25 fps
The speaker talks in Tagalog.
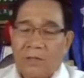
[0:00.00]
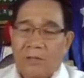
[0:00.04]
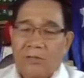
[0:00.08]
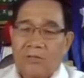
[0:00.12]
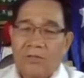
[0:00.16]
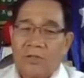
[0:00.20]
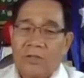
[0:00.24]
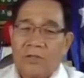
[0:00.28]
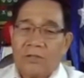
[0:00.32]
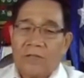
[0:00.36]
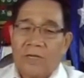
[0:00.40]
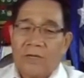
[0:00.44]

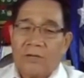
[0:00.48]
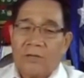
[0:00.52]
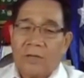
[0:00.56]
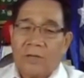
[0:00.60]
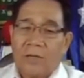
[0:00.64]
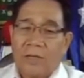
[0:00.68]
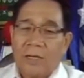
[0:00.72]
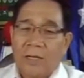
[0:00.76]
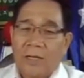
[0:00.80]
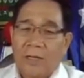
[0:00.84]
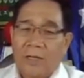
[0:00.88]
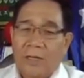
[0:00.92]
Mayroon din
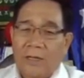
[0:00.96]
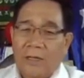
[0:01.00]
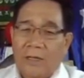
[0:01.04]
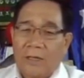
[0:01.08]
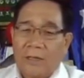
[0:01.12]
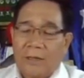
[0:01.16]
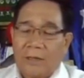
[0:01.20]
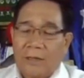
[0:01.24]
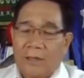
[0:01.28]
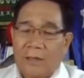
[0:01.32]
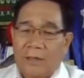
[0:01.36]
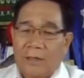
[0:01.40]
tayong
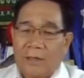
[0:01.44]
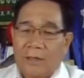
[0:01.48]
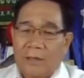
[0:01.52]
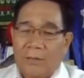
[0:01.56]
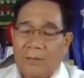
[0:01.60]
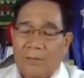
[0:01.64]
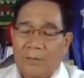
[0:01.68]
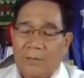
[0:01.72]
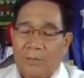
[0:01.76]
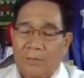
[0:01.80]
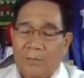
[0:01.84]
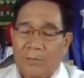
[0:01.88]
ilalagay
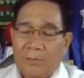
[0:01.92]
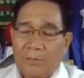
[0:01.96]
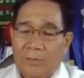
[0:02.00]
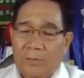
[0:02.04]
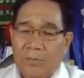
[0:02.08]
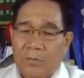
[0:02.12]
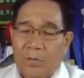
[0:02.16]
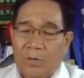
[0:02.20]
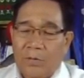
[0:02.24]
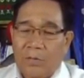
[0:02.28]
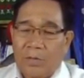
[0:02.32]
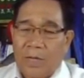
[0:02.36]
na
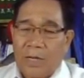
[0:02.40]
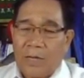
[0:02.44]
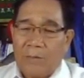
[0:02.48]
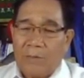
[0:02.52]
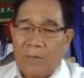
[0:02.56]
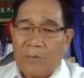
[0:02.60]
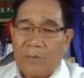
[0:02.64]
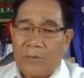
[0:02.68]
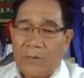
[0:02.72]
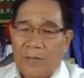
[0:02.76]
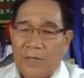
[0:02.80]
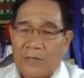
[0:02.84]

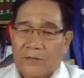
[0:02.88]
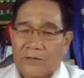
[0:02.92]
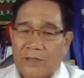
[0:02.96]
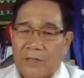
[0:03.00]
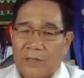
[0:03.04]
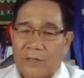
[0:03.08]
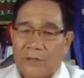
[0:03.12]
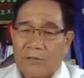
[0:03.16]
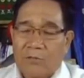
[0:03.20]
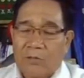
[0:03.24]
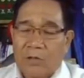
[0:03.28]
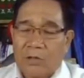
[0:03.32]
programa
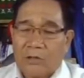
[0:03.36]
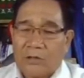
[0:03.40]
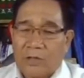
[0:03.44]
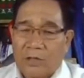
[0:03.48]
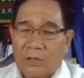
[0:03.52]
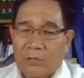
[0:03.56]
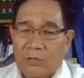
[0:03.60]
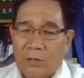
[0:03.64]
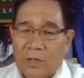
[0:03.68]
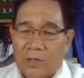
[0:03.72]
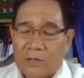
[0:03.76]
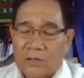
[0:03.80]
para sa
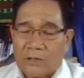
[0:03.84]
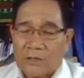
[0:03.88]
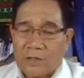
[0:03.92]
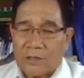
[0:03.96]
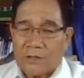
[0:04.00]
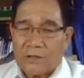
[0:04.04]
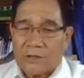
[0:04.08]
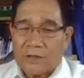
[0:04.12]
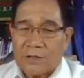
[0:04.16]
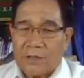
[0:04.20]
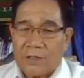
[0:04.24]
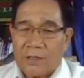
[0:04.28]

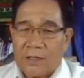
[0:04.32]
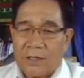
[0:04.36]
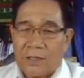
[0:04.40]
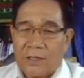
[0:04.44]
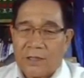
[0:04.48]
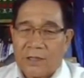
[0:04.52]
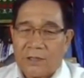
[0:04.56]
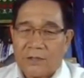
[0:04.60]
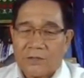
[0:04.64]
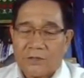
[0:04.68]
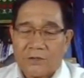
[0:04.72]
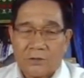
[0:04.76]
waterworks at
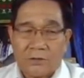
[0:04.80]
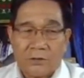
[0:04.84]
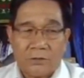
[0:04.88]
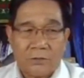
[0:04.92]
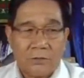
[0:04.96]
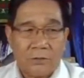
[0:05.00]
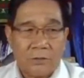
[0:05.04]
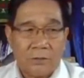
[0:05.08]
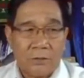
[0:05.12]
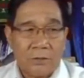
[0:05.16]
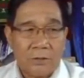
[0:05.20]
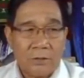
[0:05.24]
saka
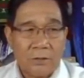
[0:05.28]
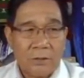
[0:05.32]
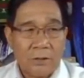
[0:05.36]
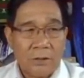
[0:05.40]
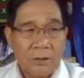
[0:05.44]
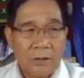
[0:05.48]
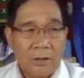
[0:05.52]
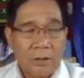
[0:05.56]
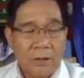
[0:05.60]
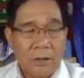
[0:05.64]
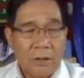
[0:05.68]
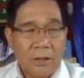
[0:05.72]
irigasyon.
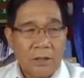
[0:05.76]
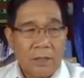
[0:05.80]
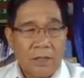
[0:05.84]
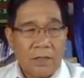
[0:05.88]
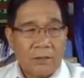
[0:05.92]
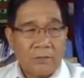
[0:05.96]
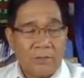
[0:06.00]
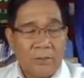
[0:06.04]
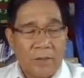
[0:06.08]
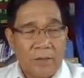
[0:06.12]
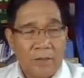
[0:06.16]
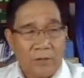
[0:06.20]

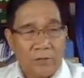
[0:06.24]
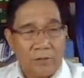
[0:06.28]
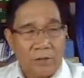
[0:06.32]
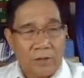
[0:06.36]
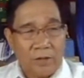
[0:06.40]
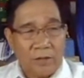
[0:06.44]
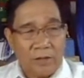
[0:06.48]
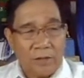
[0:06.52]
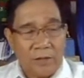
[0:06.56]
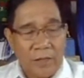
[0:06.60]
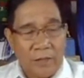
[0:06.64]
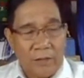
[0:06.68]
At
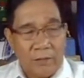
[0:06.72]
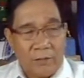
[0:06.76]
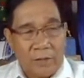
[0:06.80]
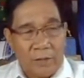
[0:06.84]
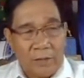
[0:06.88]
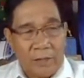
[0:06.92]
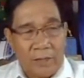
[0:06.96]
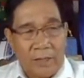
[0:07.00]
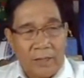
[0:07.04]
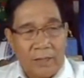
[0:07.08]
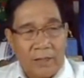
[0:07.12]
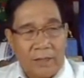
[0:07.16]
mayroon din
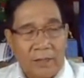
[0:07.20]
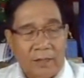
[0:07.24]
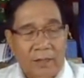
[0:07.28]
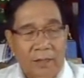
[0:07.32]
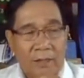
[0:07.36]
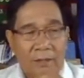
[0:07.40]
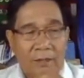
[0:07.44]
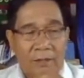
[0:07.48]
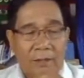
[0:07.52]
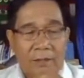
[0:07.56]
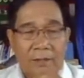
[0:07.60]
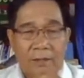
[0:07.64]
tayong
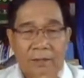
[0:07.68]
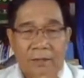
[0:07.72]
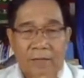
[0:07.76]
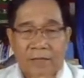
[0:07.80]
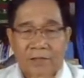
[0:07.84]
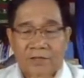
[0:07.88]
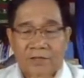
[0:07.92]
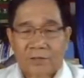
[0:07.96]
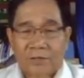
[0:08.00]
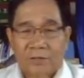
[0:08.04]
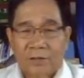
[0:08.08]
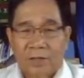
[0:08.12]
ilalagay
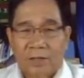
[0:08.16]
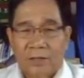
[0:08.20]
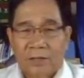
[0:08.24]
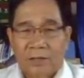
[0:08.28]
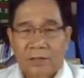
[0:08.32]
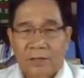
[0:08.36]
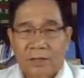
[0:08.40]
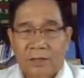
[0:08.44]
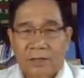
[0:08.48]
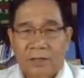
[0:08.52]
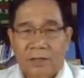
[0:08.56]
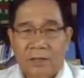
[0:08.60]

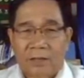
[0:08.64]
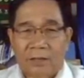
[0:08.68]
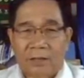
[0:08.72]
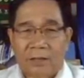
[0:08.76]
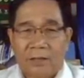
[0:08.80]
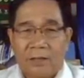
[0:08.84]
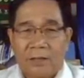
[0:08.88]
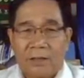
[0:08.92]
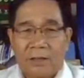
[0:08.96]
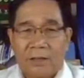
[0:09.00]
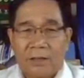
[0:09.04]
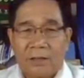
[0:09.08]
National
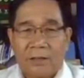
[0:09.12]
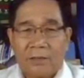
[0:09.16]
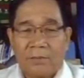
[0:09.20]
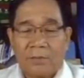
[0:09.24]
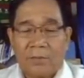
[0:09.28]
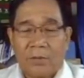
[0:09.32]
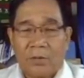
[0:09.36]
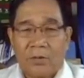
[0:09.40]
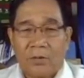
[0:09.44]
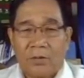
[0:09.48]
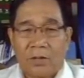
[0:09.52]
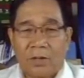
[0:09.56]
Greening
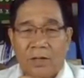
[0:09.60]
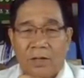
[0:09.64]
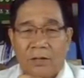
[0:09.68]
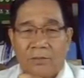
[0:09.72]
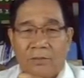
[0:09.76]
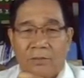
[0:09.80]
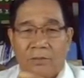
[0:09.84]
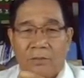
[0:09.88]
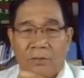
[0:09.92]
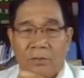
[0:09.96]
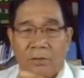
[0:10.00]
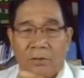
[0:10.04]
uh,
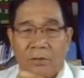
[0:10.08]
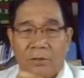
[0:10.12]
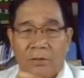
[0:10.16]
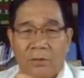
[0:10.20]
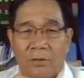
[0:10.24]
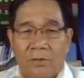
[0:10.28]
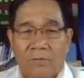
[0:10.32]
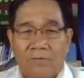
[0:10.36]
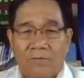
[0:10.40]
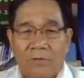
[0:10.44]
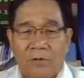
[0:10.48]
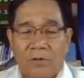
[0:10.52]
Program
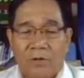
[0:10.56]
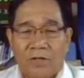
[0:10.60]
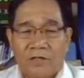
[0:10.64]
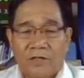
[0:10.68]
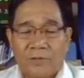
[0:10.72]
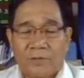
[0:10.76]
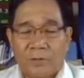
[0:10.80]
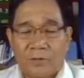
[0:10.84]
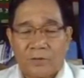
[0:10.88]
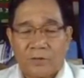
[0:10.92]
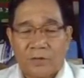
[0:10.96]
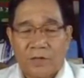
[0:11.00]
or
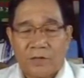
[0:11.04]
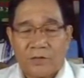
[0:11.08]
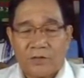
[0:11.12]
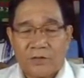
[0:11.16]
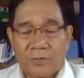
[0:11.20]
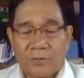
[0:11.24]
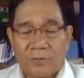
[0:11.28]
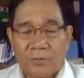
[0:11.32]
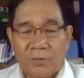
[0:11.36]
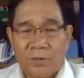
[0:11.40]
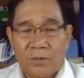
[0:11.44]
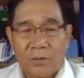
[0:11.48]
Forest
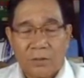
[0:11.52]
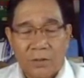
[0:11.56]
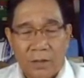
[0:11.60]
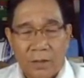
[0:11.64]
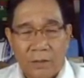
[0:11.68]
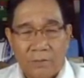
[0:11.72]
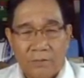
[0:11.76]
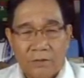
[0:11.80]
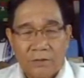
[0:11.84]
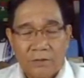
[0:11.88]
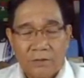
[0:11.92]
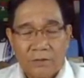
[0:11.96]
Protection
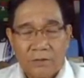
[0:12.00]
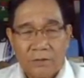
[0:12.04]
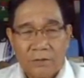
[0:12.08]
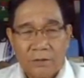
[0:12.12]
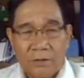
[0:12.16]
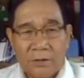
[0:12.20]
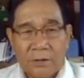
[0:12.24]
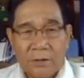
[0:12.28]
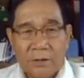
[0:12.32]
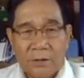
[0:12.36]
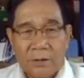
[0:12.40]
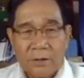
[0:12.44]
Programs
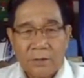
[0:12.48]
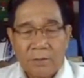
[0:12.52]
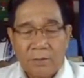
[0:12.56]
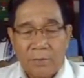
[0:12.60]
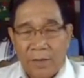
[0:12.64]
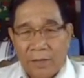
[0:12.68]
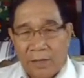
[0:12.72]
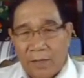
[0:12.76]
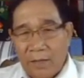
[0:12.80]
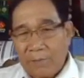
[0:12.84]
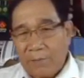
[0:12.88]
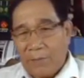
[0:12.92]

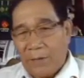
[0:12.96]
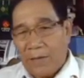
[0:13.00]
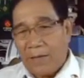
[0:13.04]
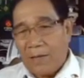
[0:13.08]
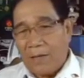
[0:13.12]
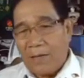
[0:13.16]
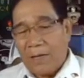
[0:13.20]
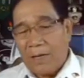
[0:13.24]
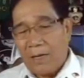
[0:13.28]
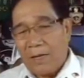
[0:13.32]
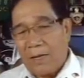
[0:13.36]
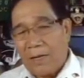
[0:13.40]
para
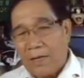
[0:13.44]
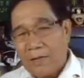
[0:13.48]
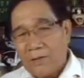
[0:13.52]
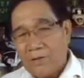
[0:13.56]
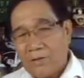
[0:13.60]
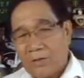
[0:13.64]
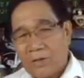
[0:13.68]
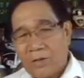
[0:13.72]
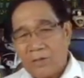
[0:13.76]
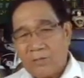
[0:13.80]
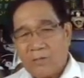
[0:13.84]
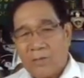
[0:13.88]

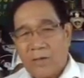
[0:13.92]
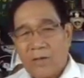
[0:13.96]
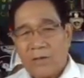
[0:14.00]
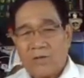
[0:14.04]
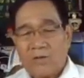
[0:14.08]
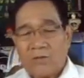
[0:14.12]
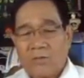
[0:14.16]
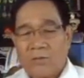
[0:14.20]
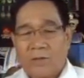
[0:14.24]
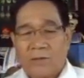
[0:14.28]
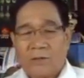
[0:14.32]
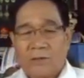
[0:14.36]
pangalagaan yung
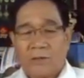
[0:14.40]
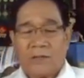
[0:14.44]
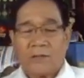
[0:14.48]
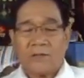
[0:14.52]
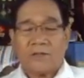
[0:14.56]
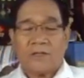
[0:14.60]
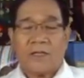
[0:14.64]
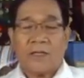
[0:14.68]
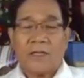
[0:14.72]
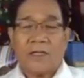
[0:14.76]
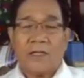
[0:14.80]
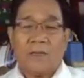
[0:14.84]
environment
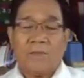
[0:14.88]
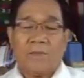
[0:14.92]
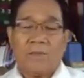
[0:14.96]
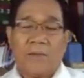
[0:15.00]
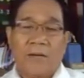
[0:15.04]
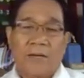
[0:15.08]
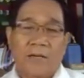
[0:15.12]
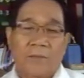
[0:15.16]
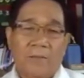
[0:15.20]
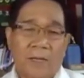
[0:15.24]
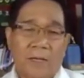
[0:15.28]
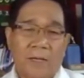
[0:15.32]
at
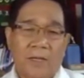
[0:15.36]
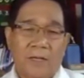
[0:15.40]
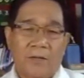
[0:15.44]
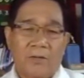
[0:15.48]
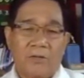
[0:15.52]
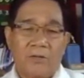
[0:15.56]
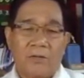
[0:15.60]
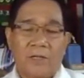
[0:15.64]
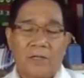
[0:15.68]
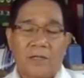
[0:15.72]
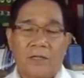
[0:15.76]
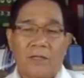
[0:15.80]
saka para
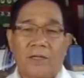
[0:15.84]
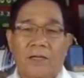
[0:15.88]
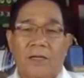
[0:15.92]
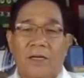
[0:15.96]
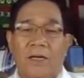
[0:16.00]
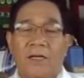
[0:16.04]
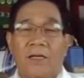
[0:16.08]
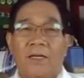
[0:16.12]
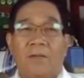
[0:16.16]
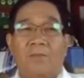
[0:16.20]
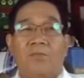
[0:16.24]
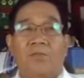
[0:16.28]
magkaroon na rin
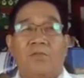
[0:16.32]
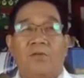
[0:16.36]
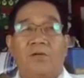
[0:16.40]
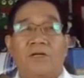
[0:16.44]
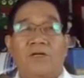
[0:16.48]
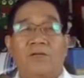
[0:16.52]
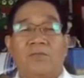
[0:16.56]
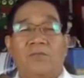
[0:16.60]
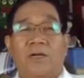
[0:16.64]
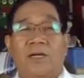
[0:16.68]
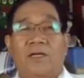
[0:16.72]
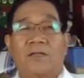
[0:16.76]
ng hanap
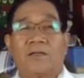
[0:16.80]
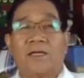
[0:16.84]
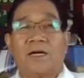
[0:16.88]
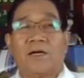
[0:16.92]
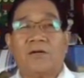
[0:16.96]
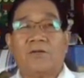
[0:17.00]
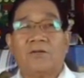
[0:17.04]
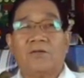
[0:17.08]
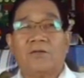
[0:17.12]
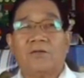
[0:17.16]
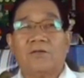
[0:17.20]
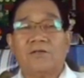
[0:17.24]
buhay yung mga
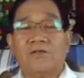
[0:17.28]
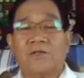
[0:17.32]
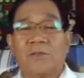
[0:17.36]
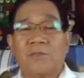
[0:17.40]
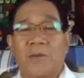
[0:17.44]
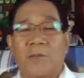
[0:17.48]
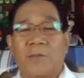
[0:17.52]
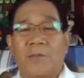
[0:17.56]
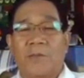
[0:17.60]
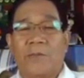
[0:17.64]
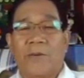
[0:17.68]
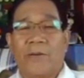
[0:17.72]
tao doon
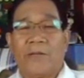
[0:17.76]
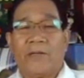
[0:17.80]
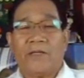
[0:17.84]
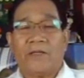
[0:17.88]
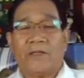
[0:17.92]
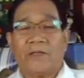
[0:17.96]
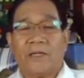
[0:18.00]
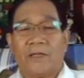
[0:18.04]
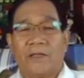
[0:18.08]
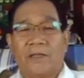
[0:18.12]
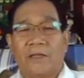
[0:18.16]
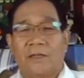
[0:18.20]
sa
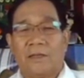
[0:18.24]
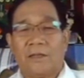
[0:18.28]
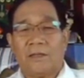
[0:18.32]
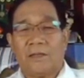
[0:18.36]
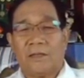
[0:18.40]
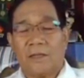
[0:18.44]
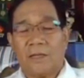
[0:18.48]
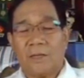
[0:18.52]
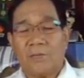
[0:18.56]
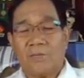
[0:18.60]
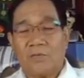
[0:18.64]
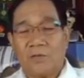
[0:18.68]
pamamagitan
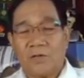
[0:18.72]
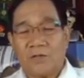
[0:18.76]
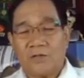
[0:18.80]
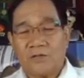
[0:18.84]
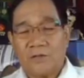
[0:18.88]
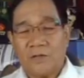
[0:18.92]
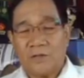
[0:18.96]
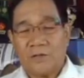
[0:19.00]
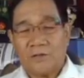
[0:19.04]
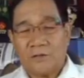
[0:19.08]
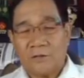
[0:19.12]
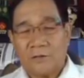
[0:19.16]
ng
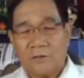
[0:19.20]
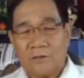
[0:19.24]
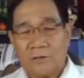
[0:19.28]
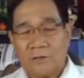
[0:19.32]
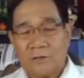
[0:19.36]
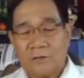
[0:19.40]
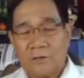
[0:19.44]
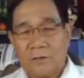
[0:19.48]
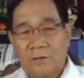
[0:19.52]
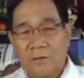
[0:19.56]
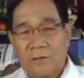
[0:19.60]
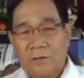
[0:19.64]

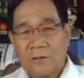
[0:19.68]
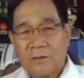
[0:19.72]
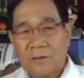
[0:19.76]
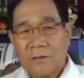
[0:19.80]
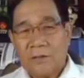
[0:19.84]
reforestation.